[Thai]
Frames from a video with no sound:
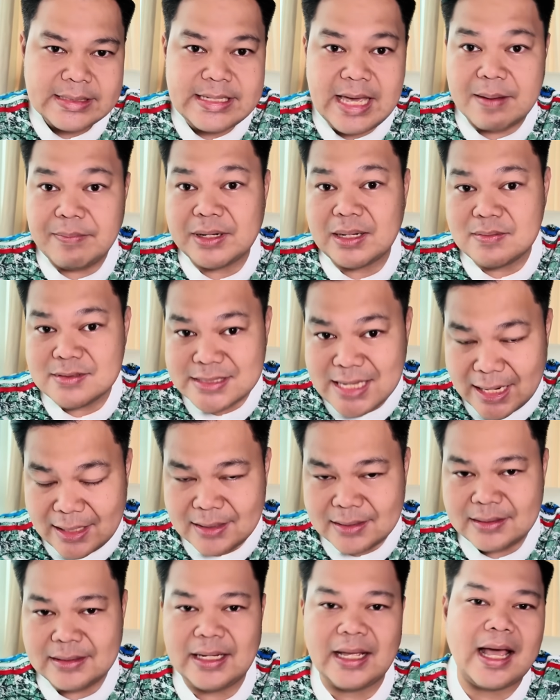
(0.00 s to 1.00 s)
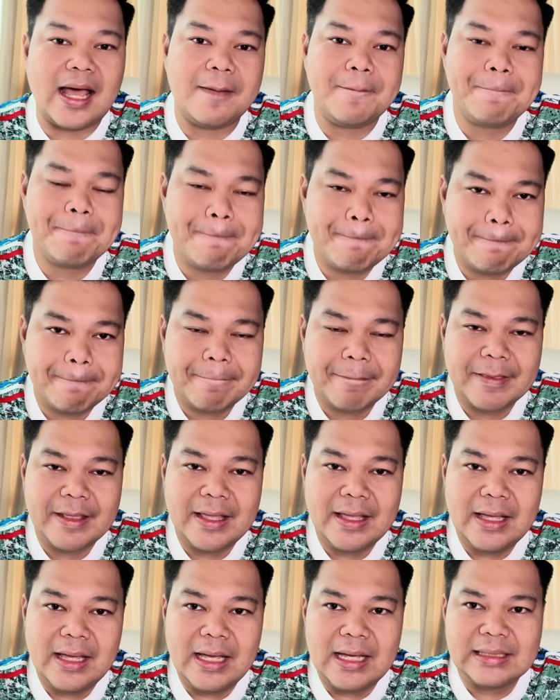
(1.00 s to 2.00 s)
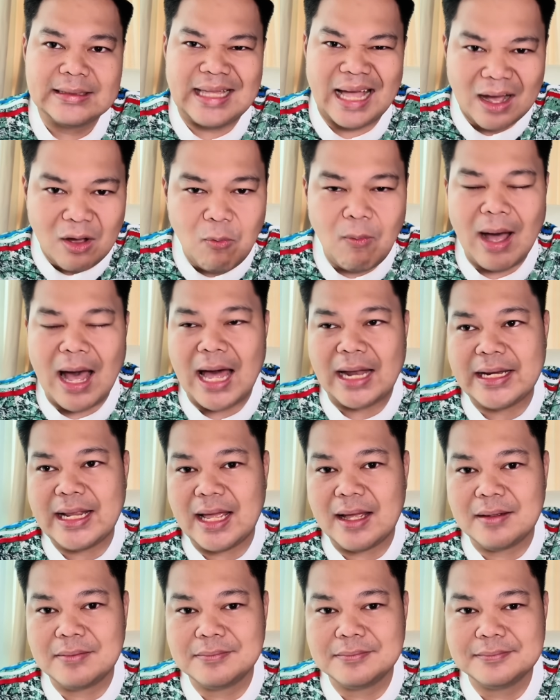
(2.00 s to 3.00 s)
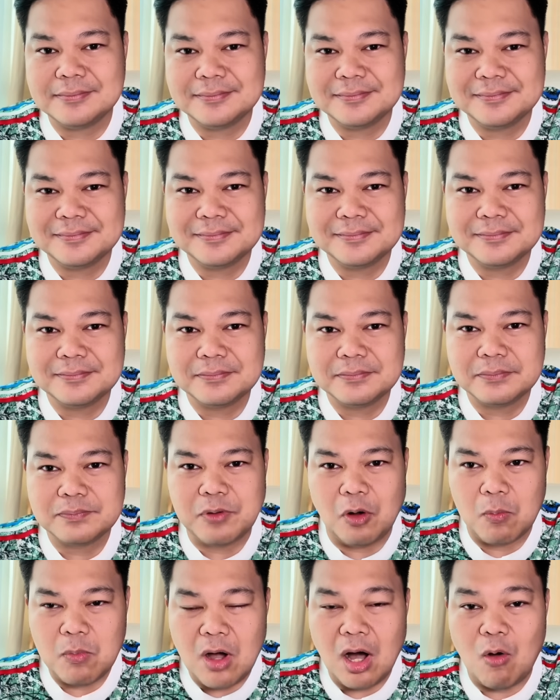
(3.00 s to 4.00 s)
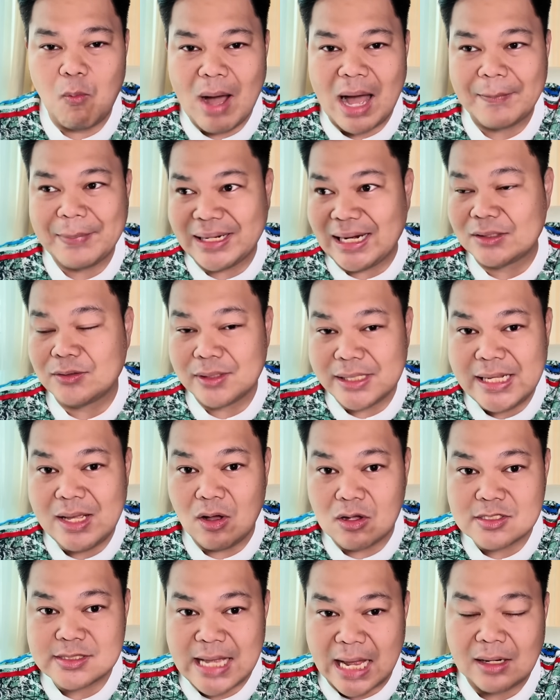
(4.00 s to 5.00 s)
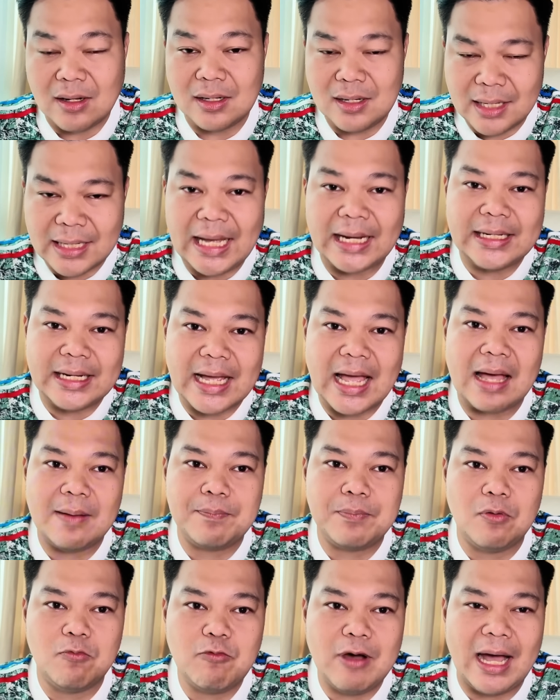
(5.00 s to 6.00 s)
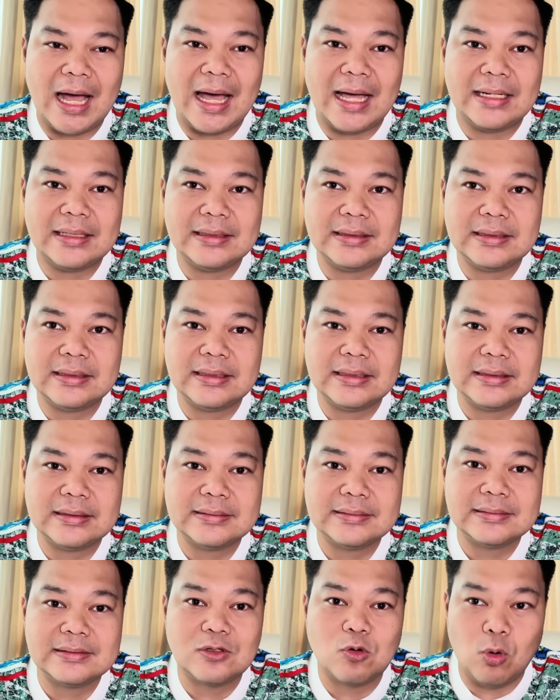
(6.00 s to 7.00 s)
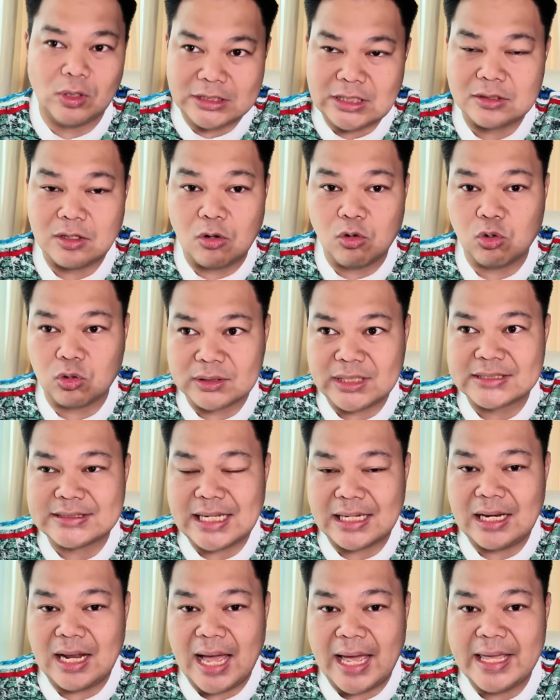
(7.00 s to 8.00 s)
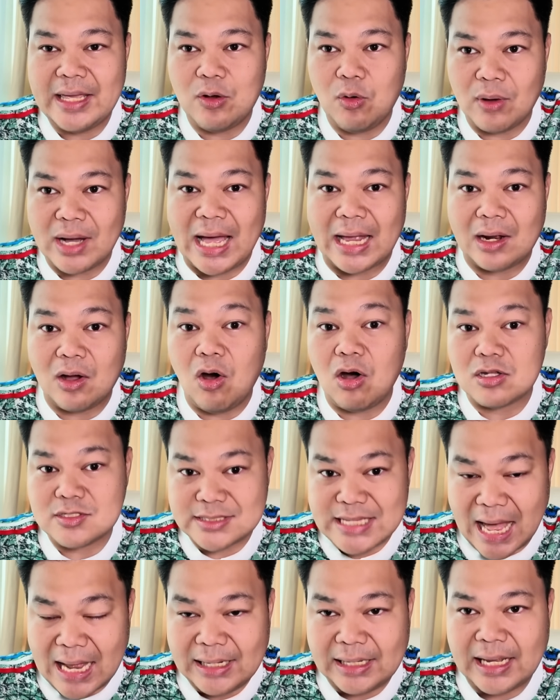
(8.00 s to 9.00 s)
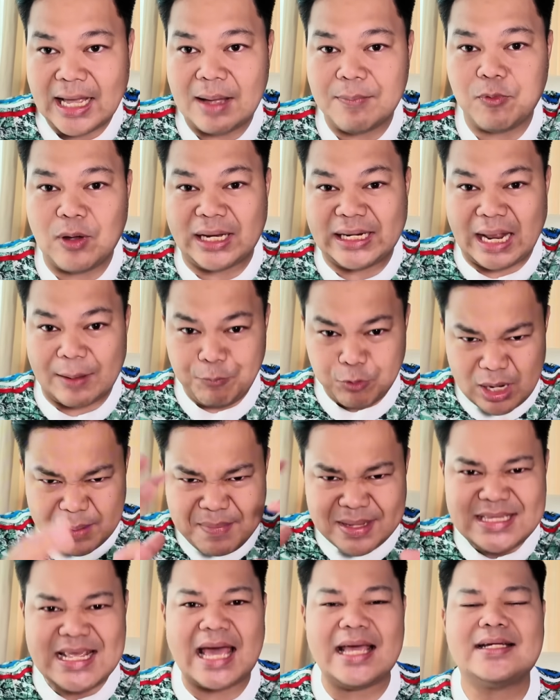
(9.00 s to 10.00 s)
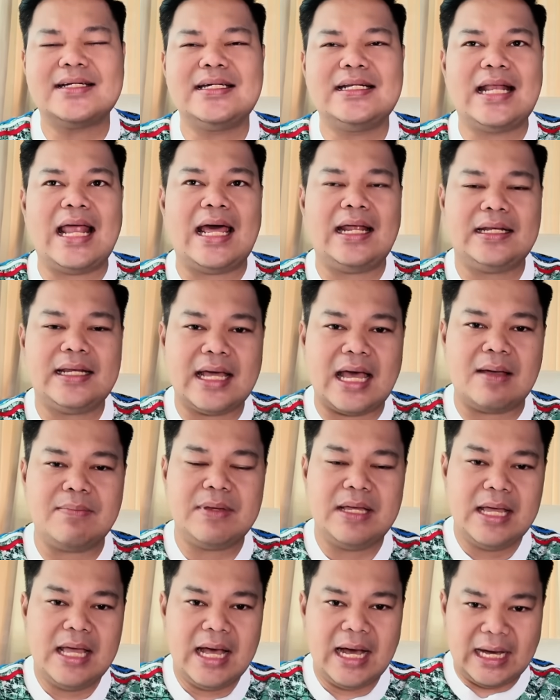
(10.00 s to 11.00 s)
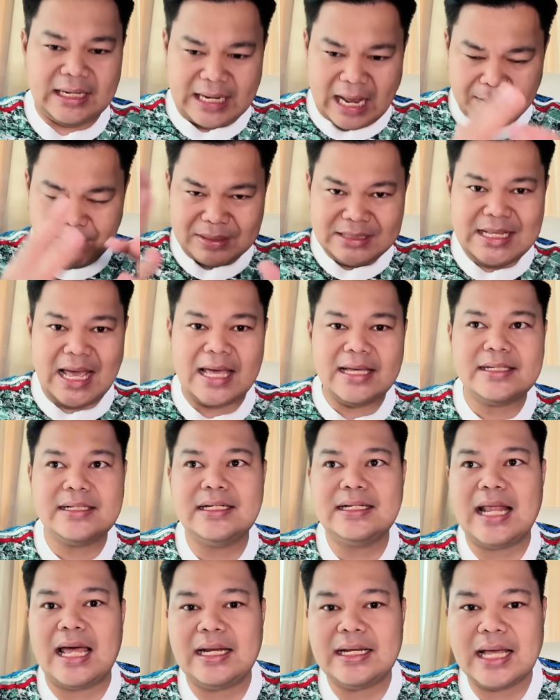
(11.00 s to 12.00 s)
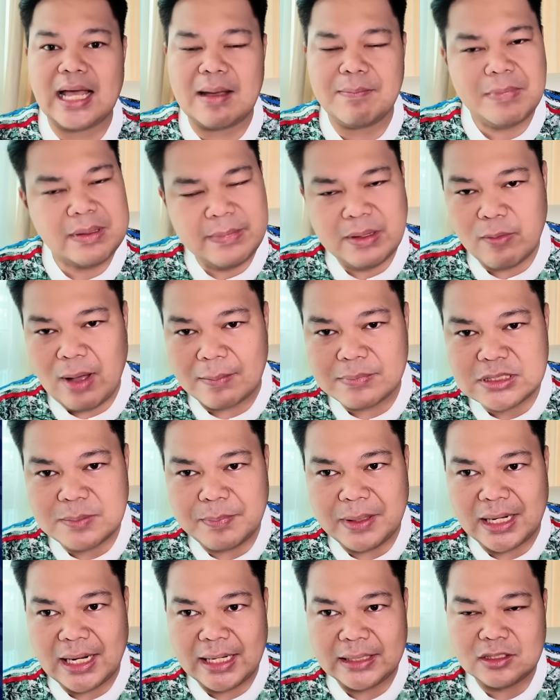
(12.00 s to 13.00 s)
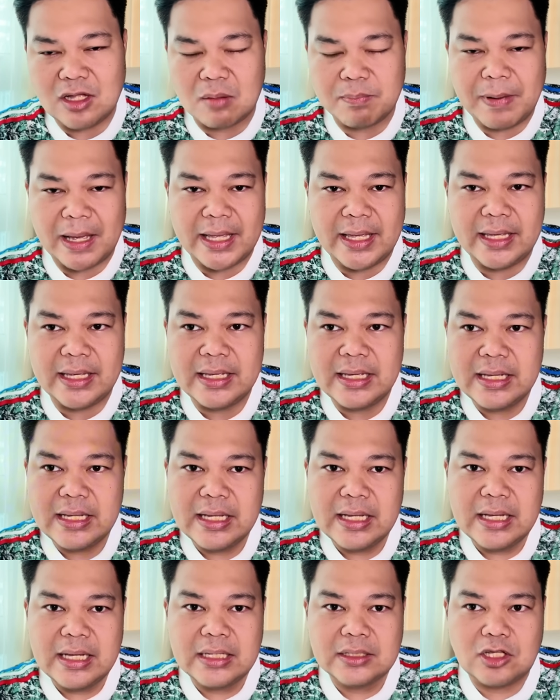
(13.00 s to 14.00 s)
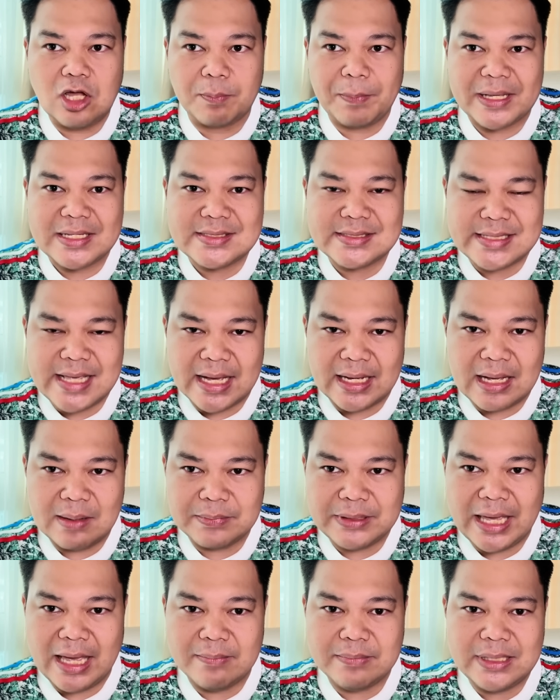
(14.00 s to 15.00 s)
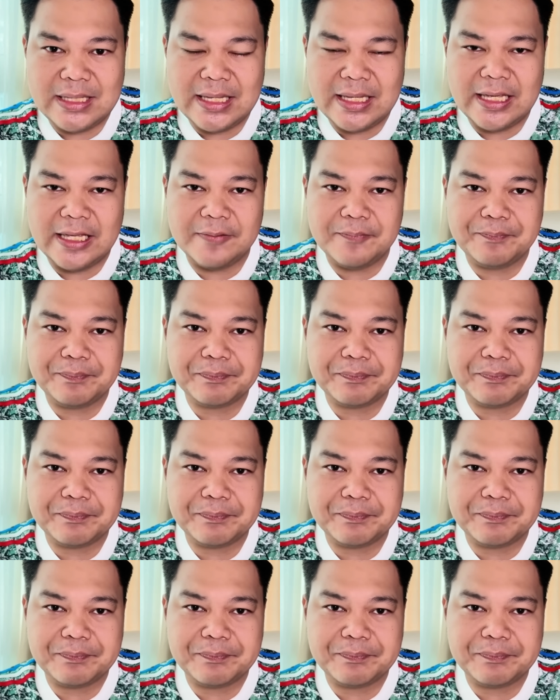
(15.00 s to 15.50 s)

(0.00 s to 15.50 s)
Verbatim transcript: เกมริมเส้นนะครับทางขวาเนี่ยผมขอวางเป็นอันโตนีออกสตาร์ทก็แล้วกันนะครับผมว่าควรจะต้องโรเตชันและให้โอกาสเขาออกสตาร์ทนะครับขนาดผู้เล่นมันใหญ่ขึ้นแล้วนะครับขนาดมันใหญ่ขึ้นแล้วนะครับไม่มีความจำเป็นอะไรต้องไปเสี่ยงกับเกมที่